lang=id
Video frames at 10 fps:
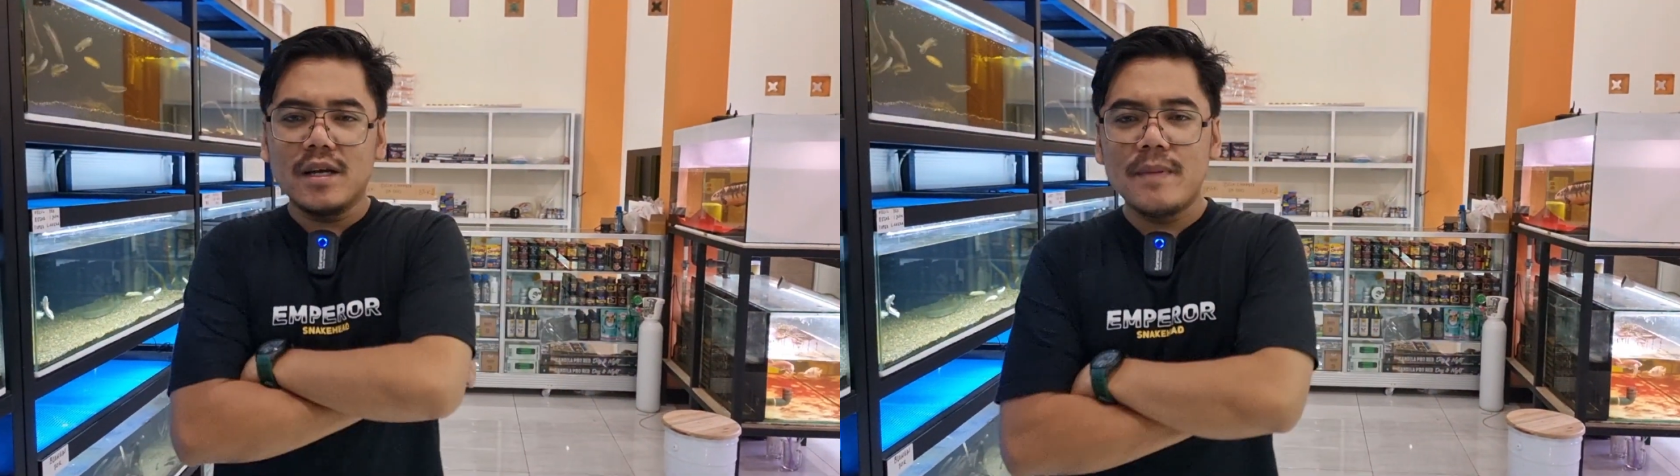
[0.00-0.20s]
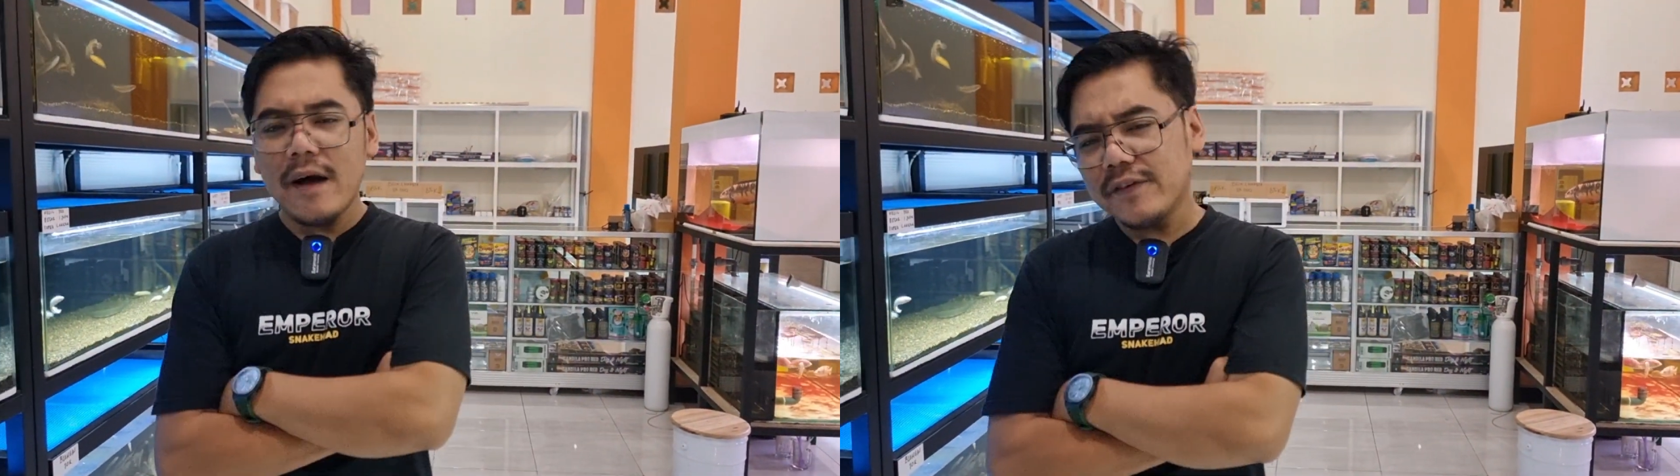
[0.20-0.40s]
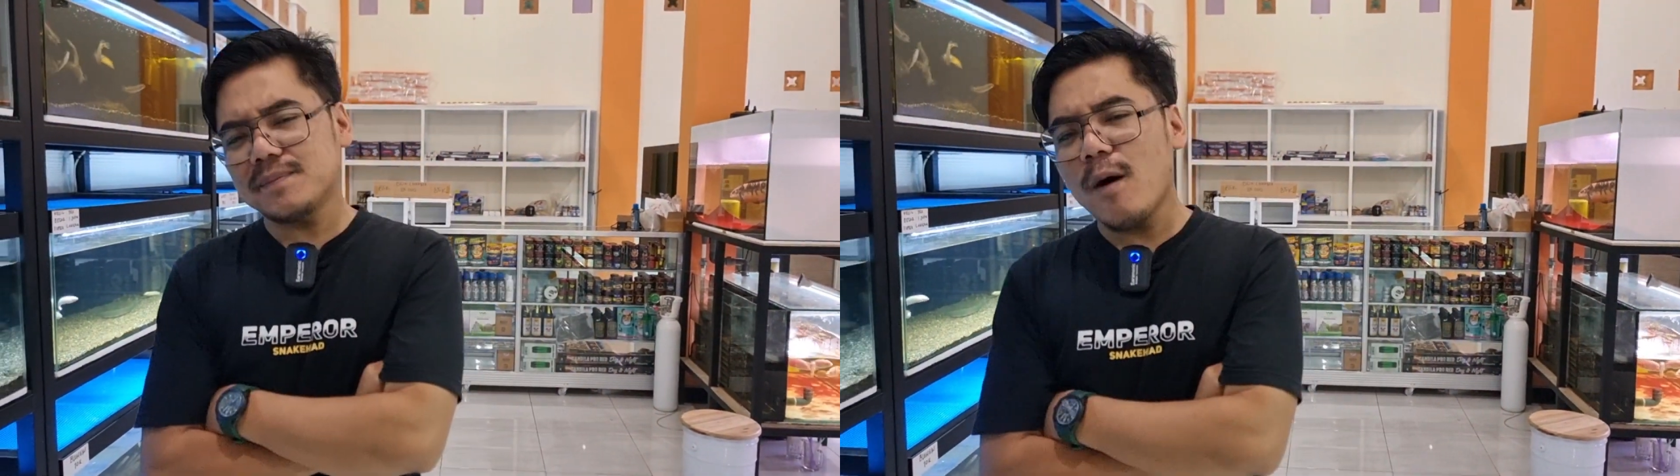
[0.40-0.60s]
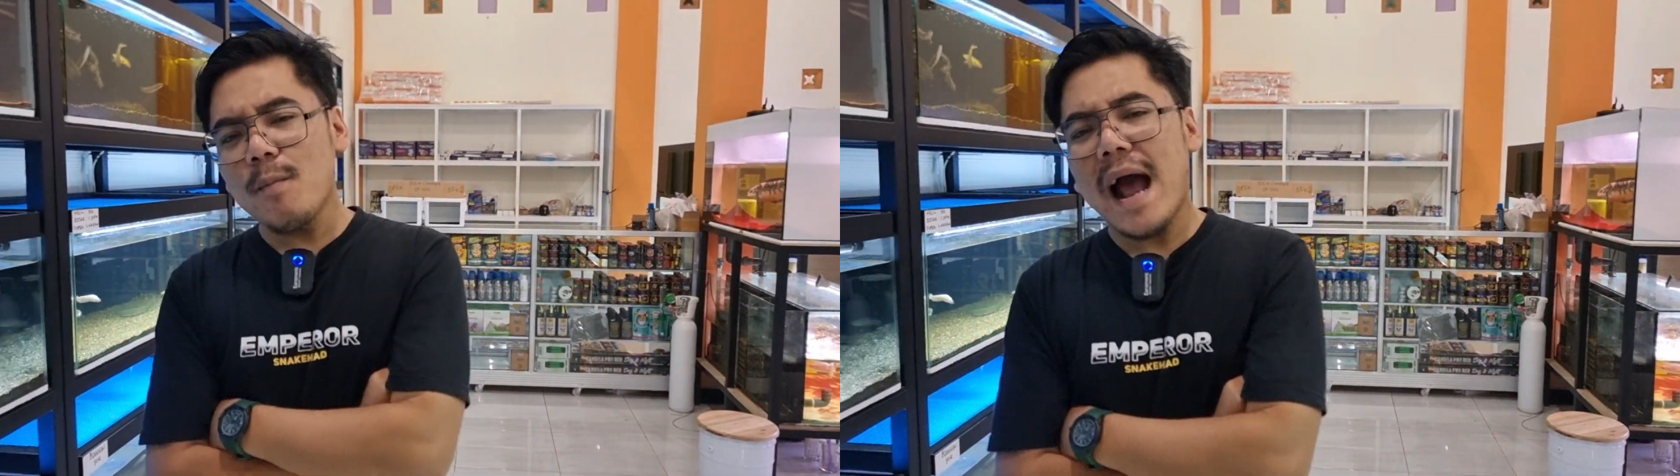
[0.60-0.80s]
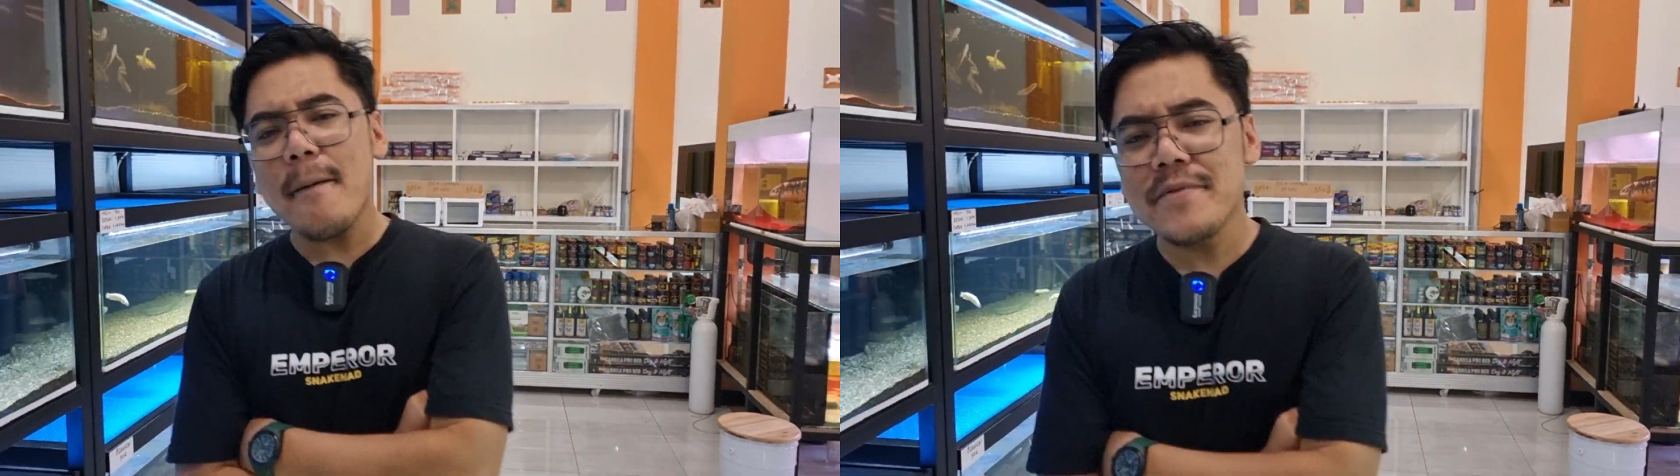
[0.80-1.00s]
ini Bang Fis mau
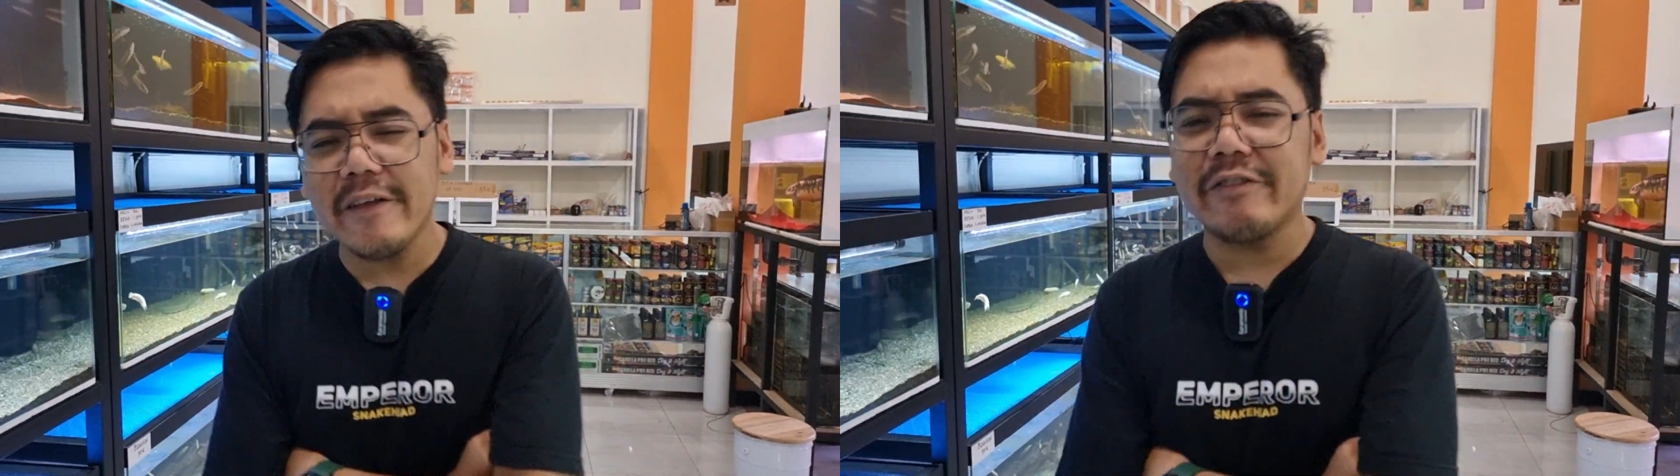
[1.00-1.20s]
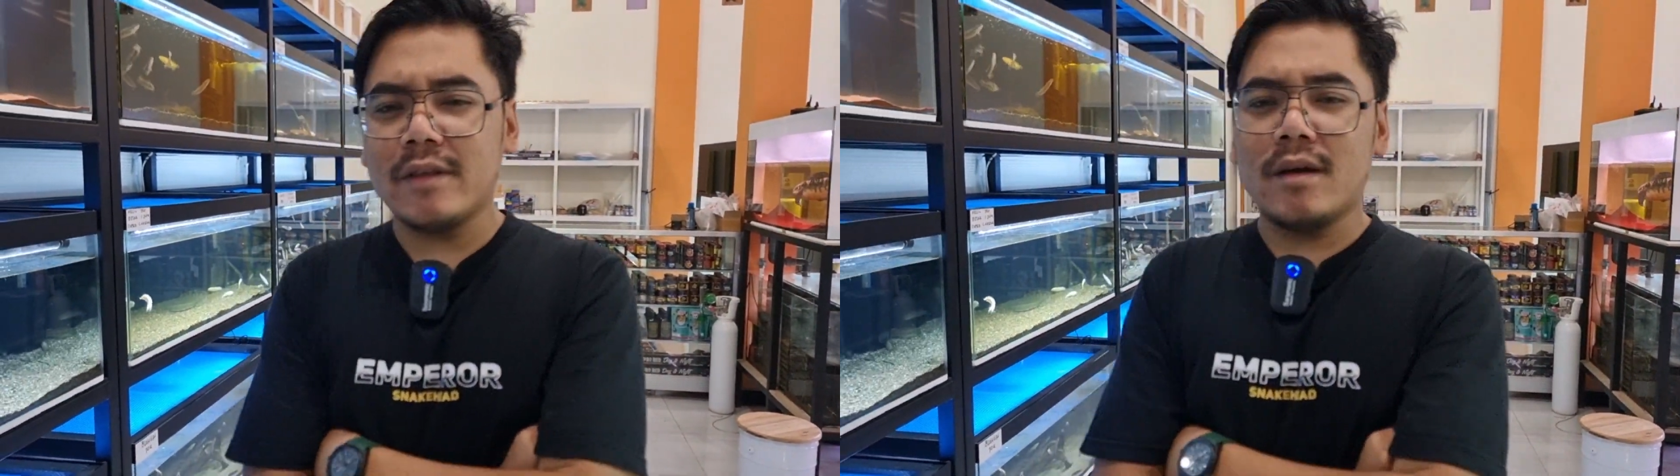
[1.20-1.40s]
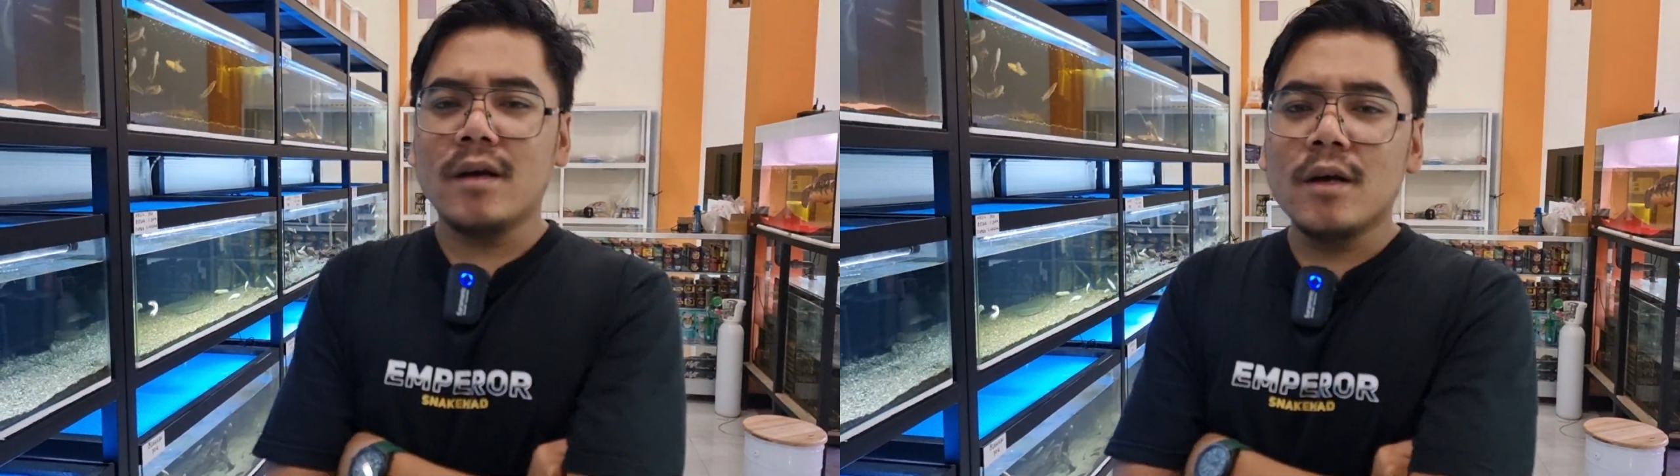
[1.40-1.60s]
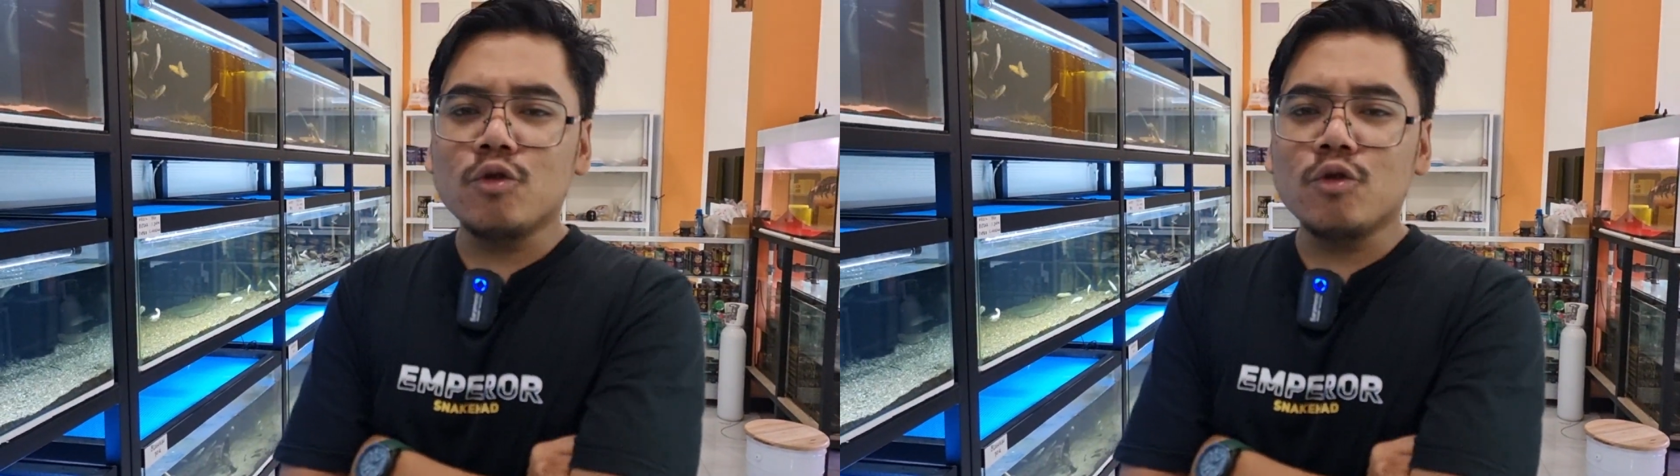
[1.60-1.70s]
mengupdate